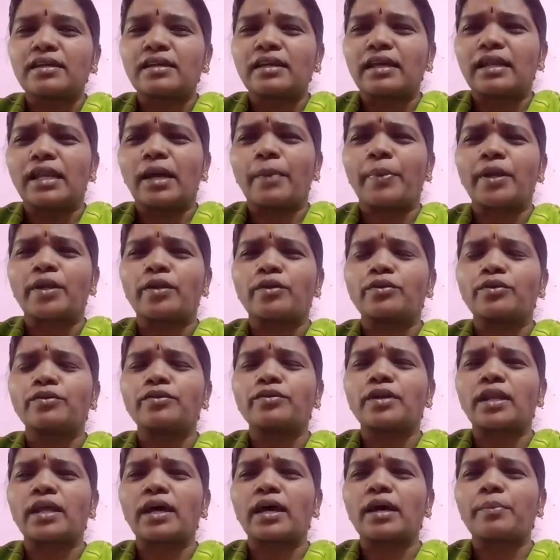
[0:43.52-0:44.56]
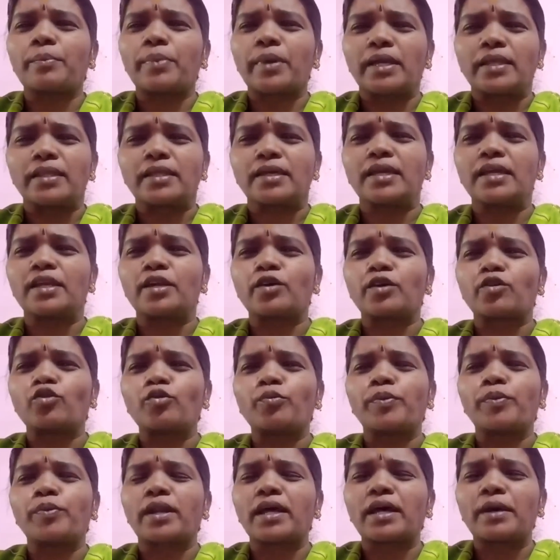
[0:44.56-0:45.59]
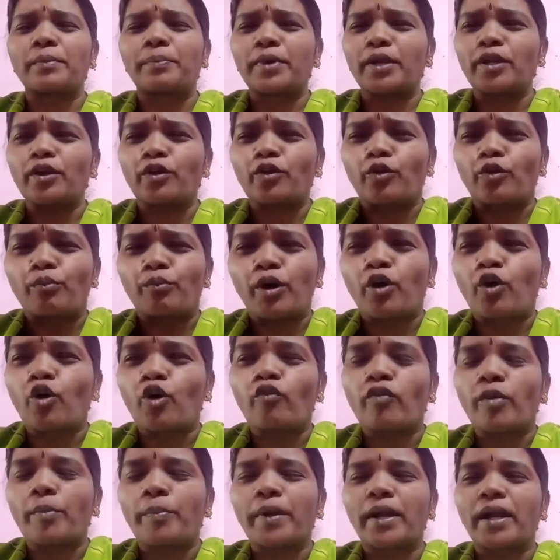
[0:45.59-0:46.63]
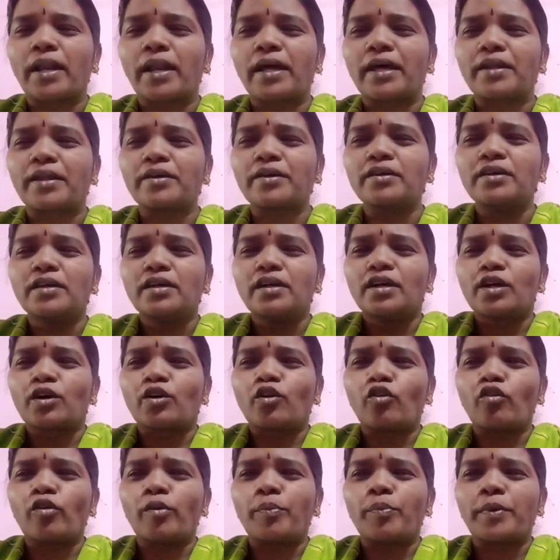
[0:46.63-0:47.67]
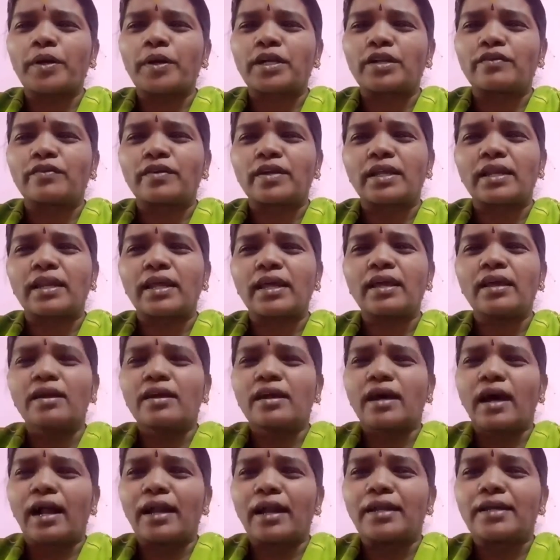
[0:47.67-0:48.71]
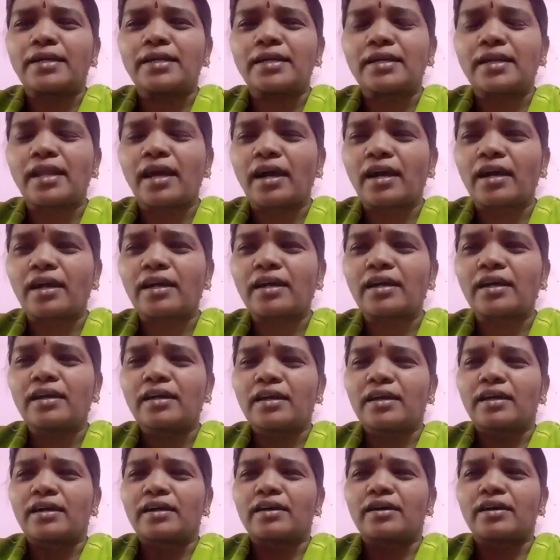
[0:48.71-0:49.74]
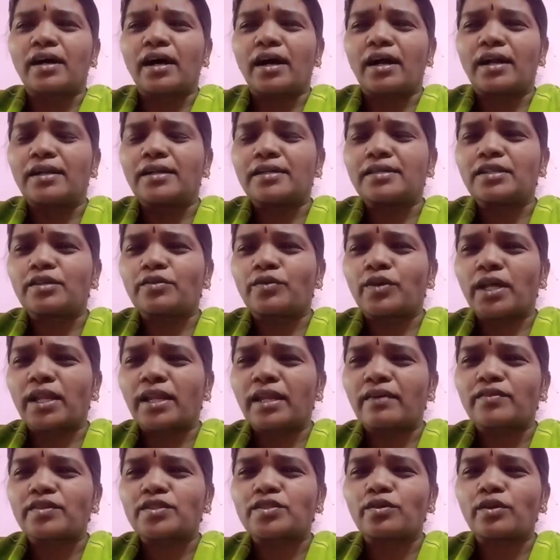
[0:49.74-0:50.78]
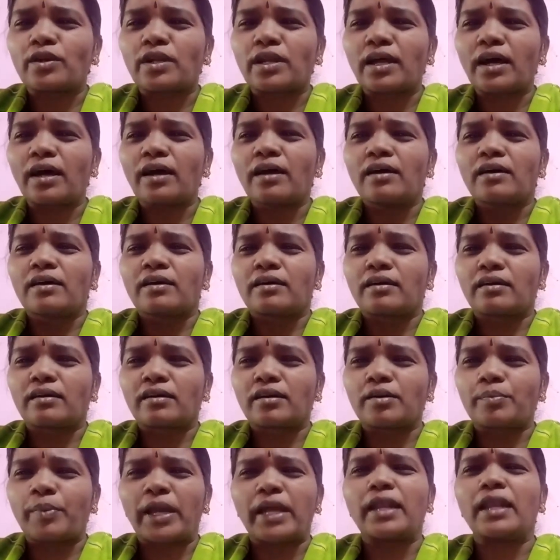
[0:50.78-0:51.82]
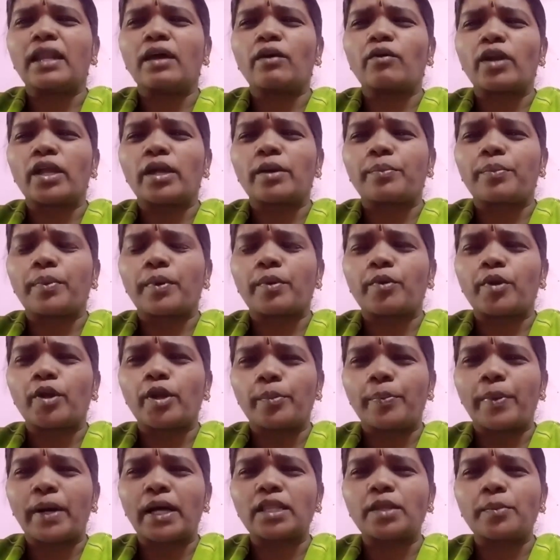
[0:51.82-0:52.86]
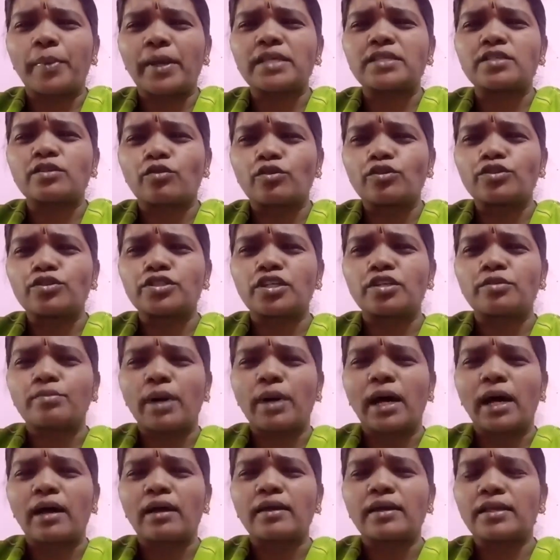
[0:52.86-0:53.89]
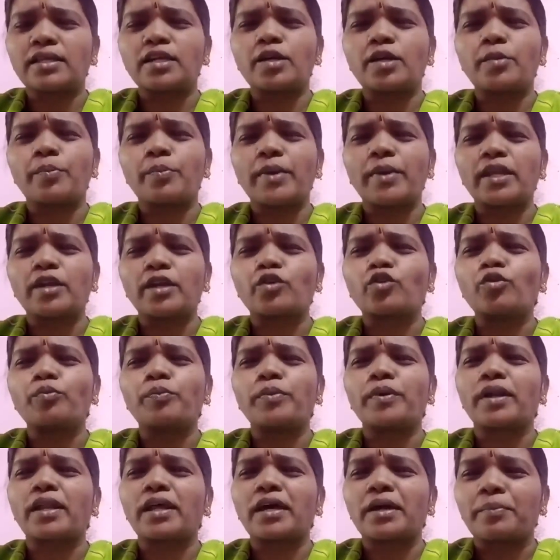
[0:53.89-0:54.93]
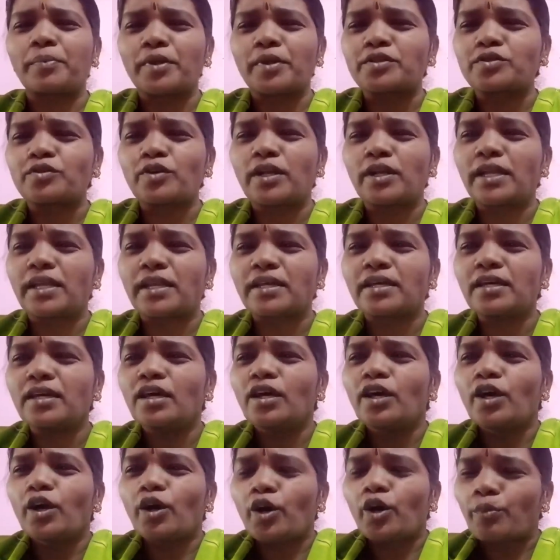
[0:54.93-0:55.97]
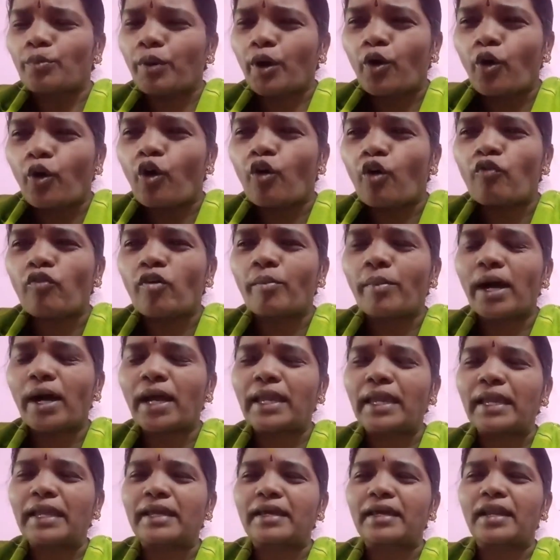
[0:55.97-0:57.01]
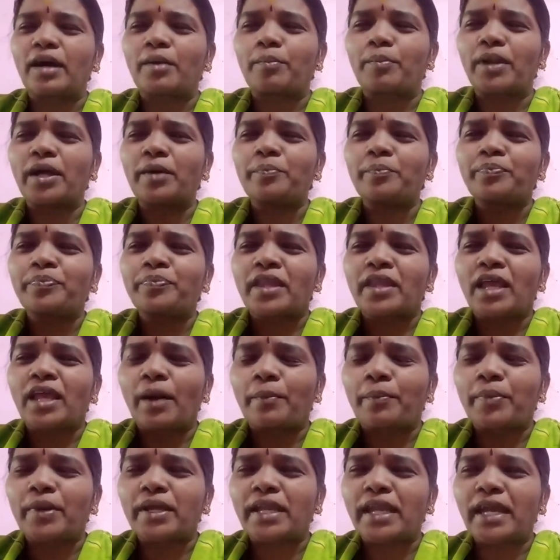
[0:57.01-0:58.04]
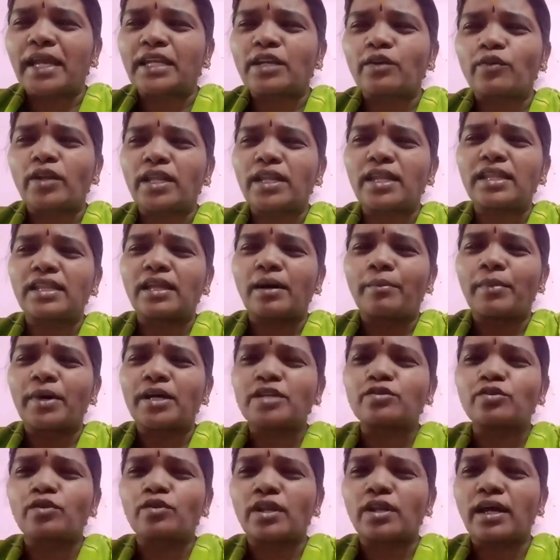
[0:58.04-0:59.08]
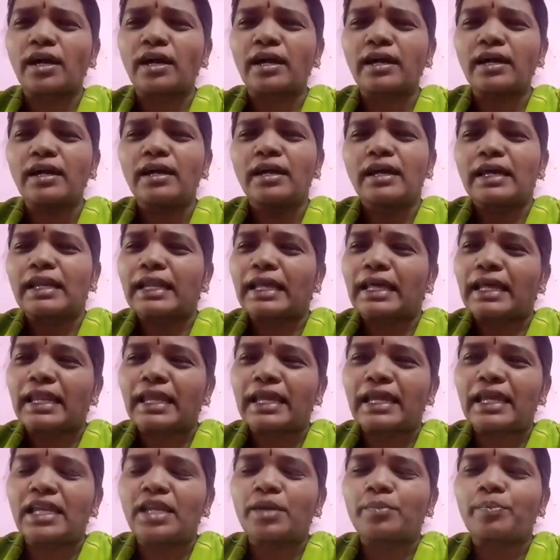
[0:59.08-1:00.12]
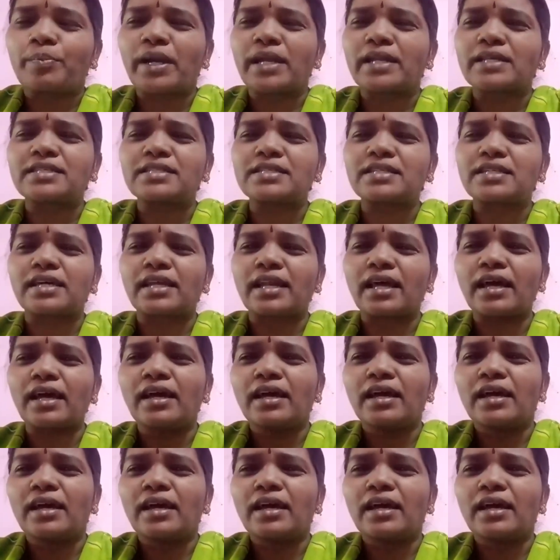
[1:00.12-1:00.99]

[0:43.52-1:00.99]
என்ன பண்ணணும்ன்ற இப்ப எதுக்கு என்ன கூப்பிடுற அப்படின்னு ரொம்ப கோவப்படுறாரு கோவப்பட்ட உடனே அழுகுறாங்க அழுத உடனே அவன் சொல்றான் இப்ப என்ன அவனை இப்ப அவனை பார்த்து பேசி கொஞ்சணுமா எதுக்கு என்னை கூப்பிடுற அப்படின்னு சொல்லிட்டு ரொம்ப கோபமா கேக்குறாப்ல அப்படி கேட்ட உடனே இந்த அம்மா சொல்றாங்க நிறைய நீ படிச்சிருக்கிற